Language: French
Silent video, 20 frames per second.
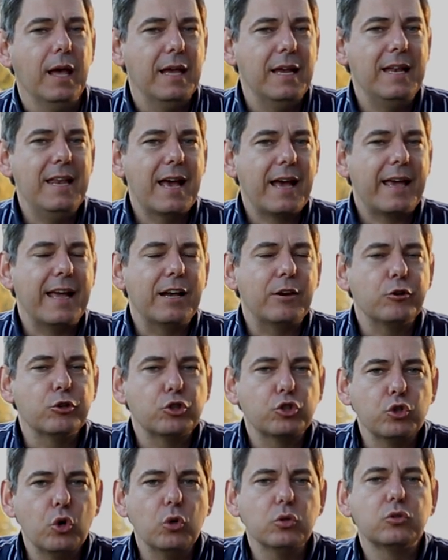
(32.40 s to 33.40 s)
Il y a quelque
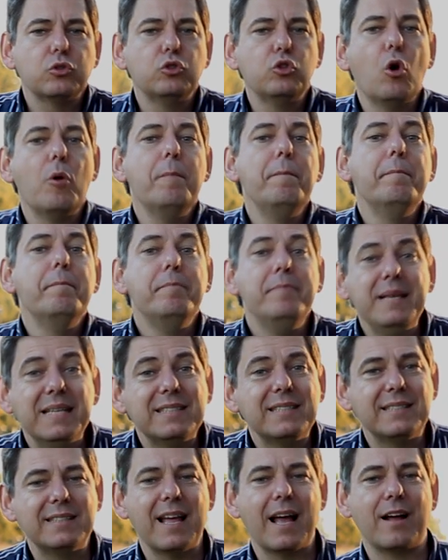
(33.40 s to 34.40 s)
chose de
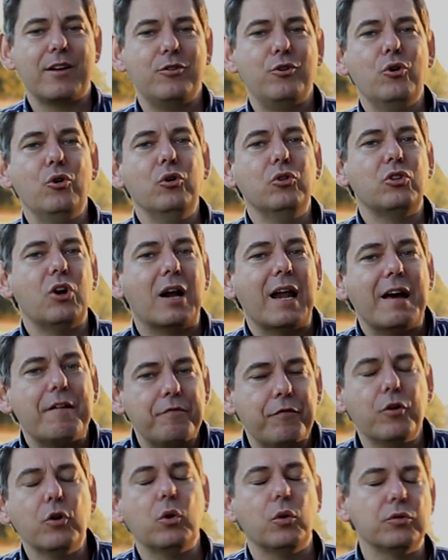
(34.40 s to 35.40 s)
mystérieux dans la
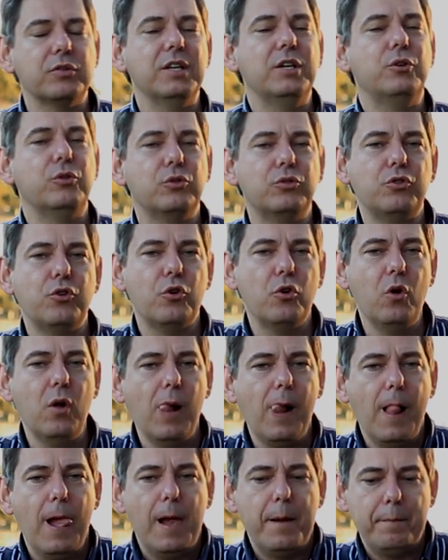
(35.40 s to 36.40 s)
volonté de Dieu,
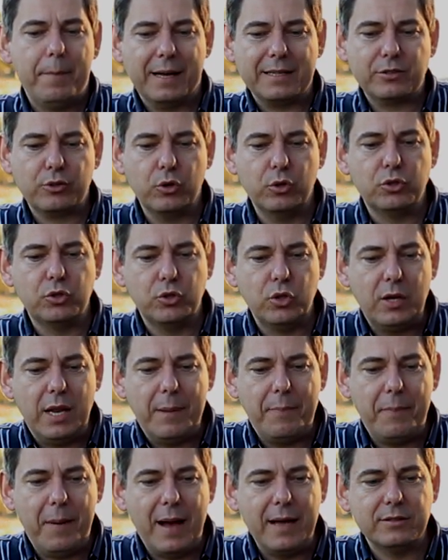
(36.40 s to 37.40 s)
parce que ce
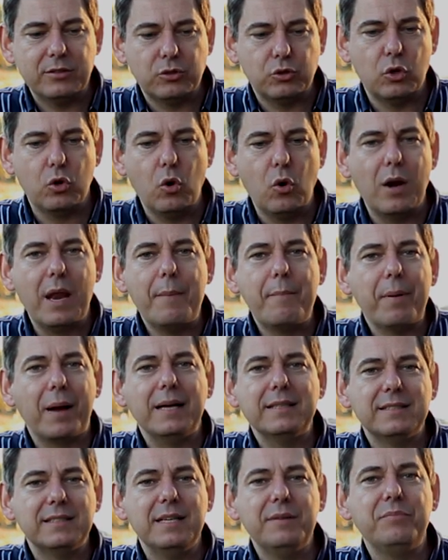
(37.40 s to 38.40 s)
n'est pas selon les
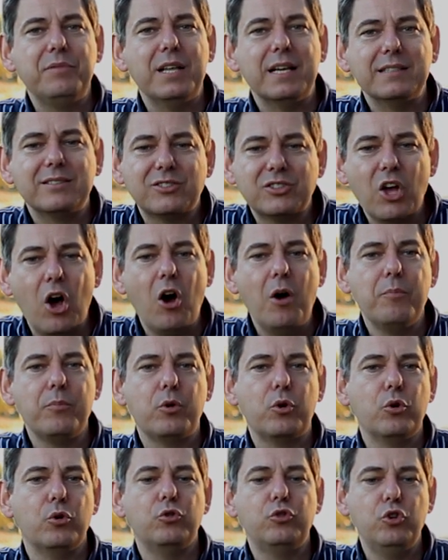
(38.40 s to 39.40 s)
principes des
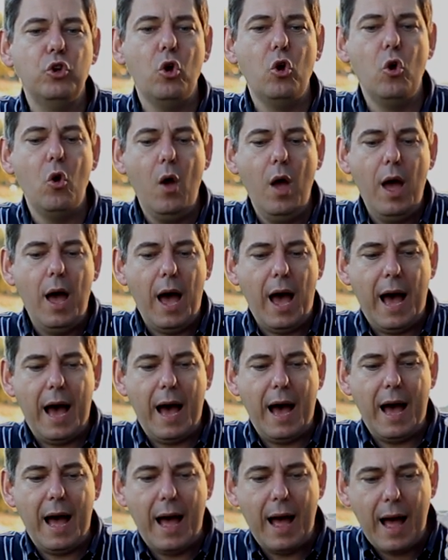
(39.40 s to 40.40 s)
hommes que Dieu
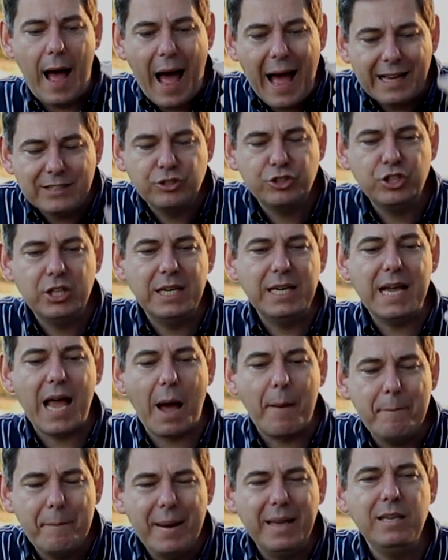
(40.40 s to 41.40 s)
a agit,
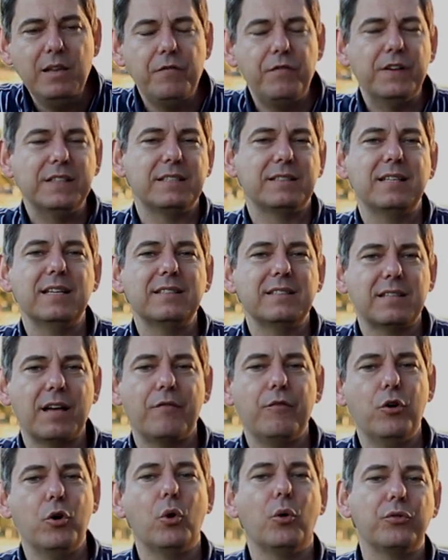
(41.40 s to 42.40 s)
a manifesté
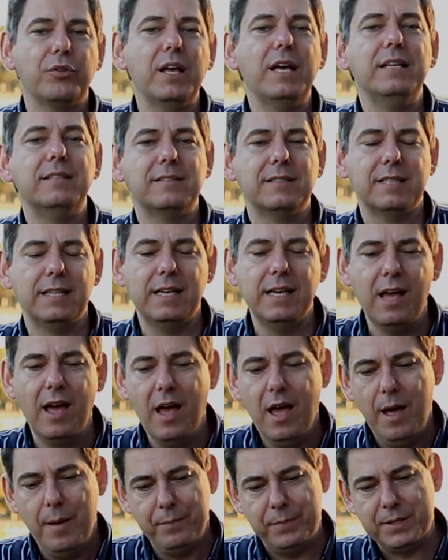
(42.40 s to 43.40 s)
sa volonté ici,
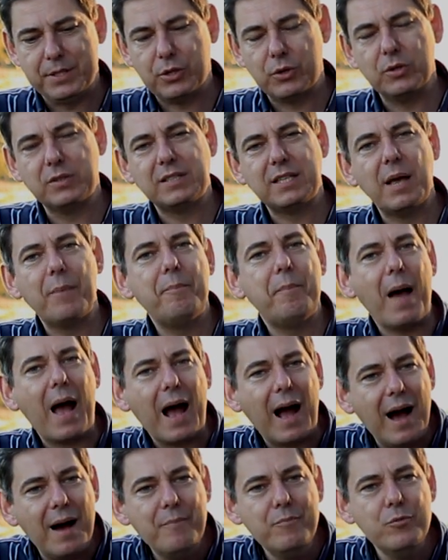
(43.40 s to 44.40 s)
puisque c'est
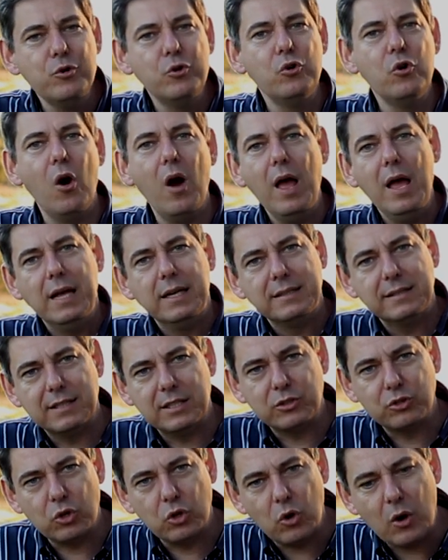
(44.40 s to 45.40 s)
par amour,
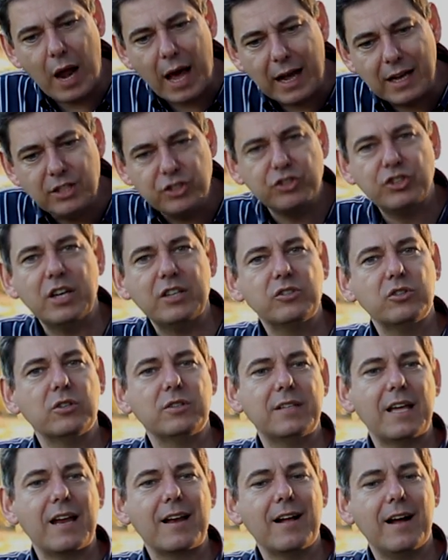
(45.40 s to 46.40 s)
c'est selon la richesse de
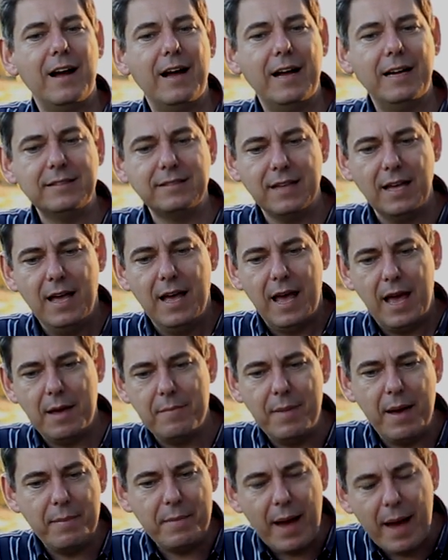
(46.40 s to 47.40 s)
sa grâce, et
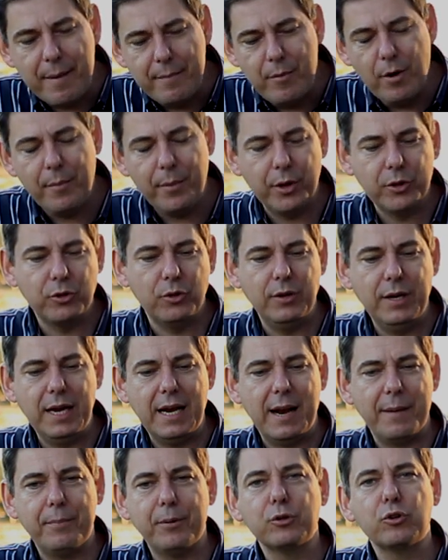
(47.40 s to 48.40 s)
même à un moment donné,
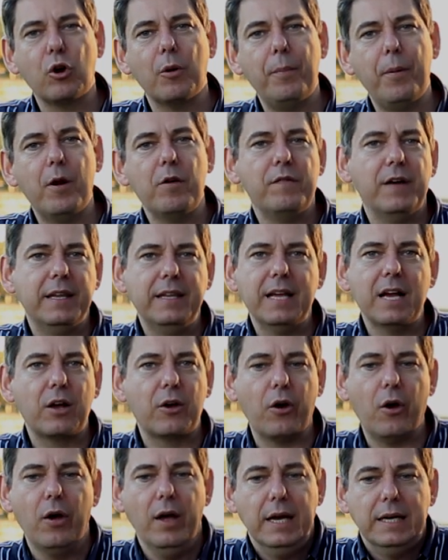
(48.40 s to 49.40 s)
l'apôtre Paul va dire
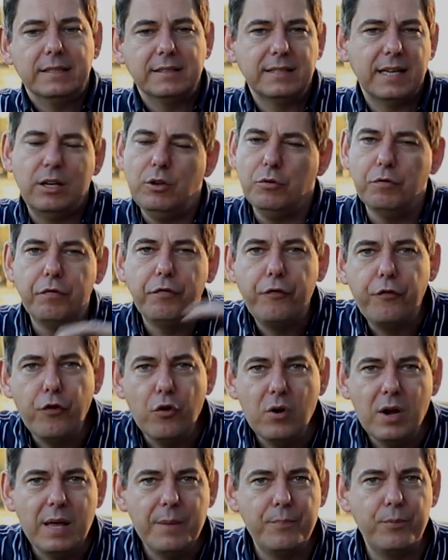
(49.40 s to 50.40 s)
que c'est une
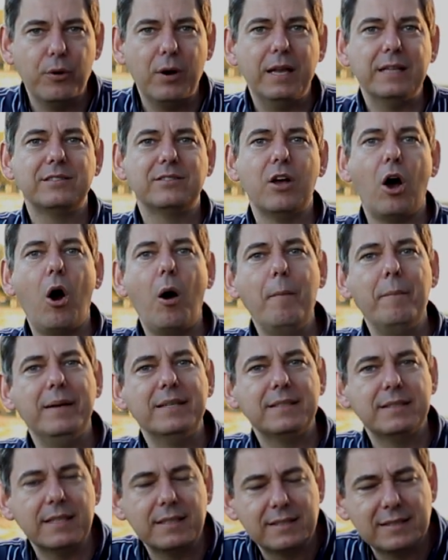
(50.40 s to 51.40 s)
folie pour les hommes,
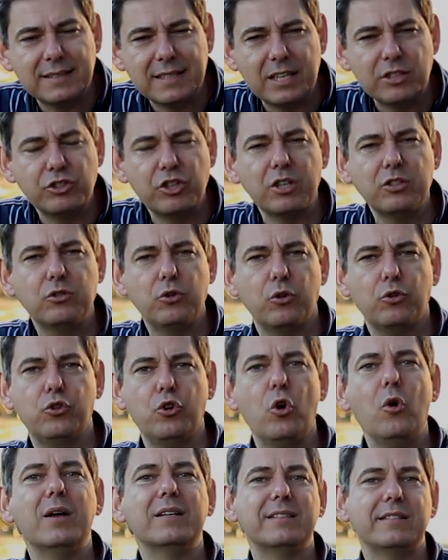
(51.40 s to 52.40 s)
mais c'est sagesse de
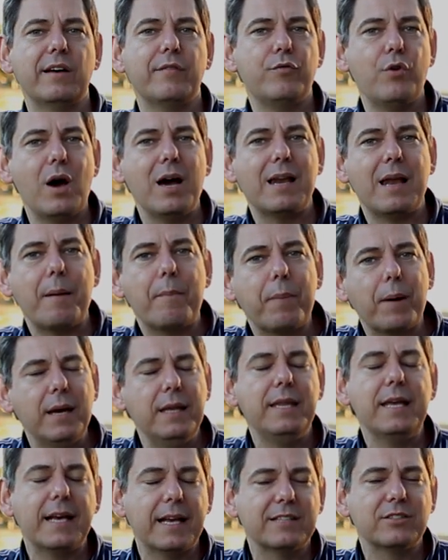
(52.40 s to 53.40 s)
Dieu, à savoir la
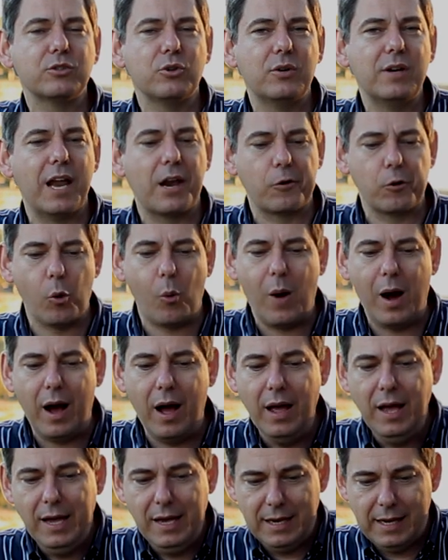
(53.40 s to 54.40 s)
prédication de la
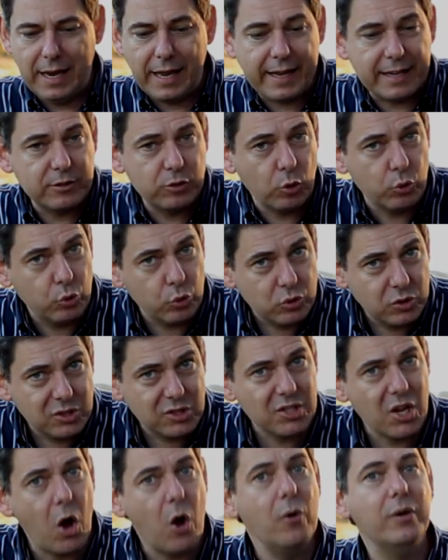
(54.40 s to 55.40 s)
croix. Il est question du
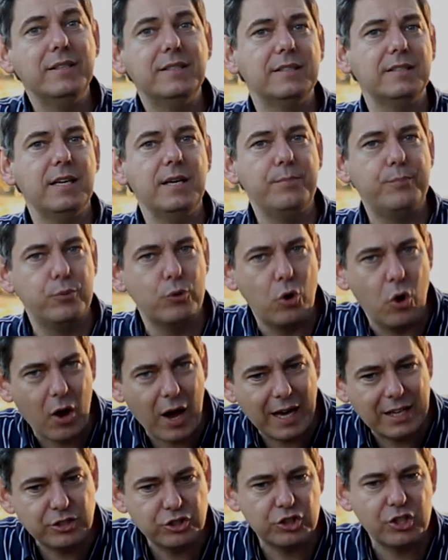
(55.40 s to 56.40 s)
sang ici pour le
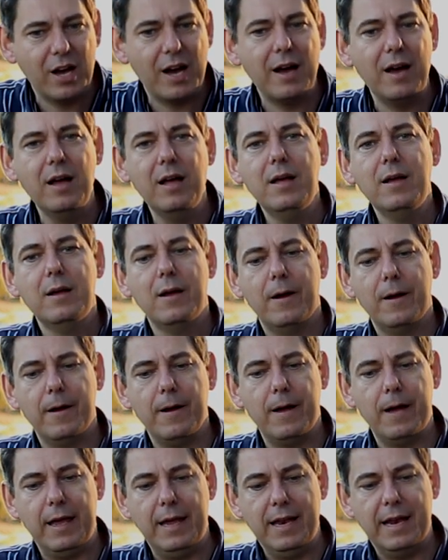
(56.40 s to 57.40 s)
rachat,
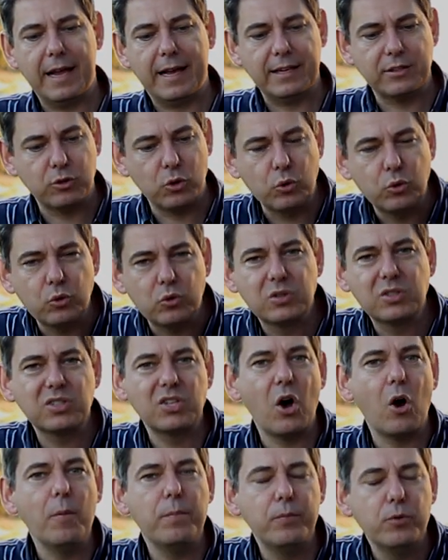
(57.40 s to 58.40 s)
euh, il est question du
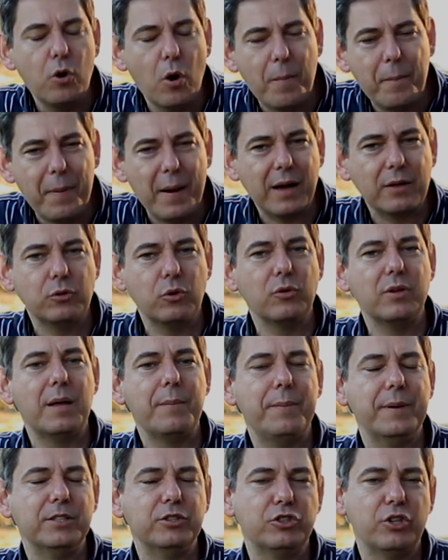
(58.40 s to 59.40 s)
sang pour le pardon
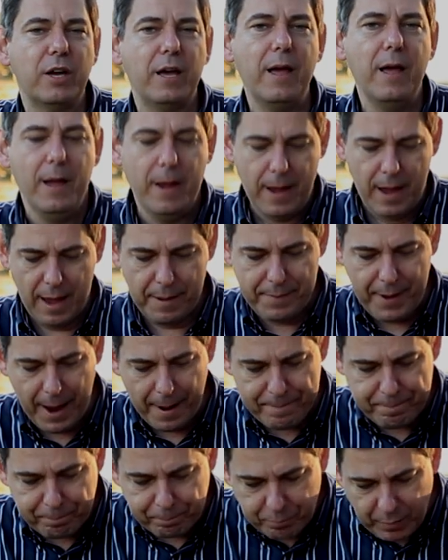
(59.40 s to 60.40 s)
des péchés. Eh
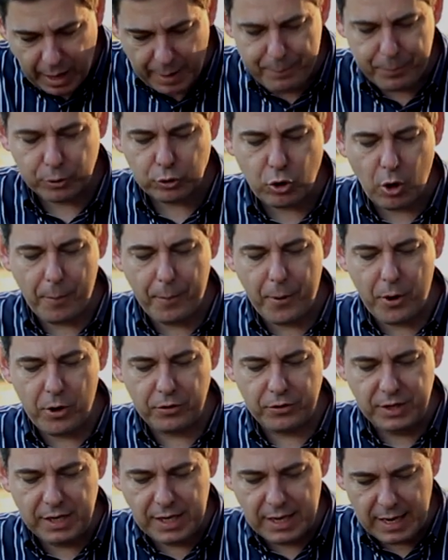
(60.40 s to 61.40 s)
bien, l'apôtre
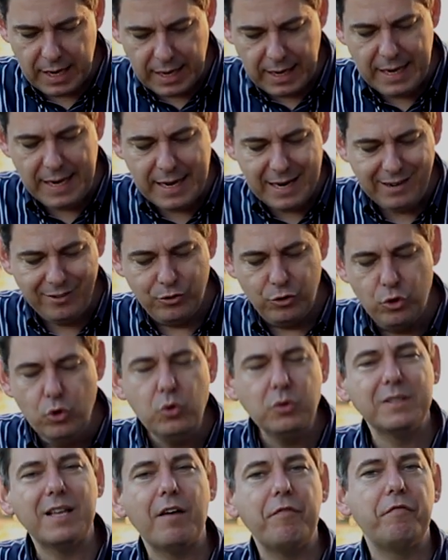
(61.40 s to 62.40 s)
Paul dit, il
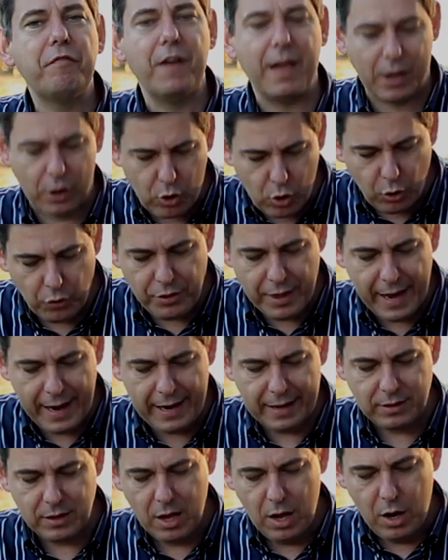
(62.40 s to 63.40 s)
nous a fait
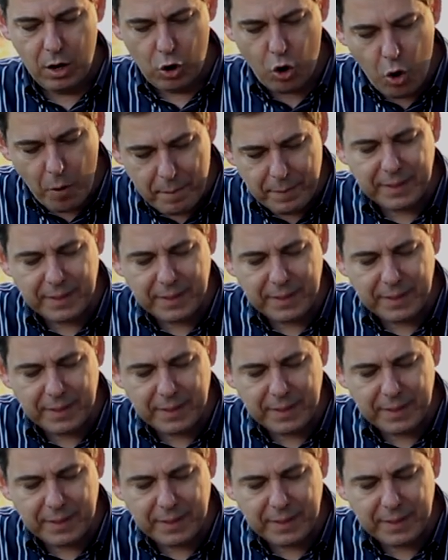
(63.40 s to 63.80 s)
connaître le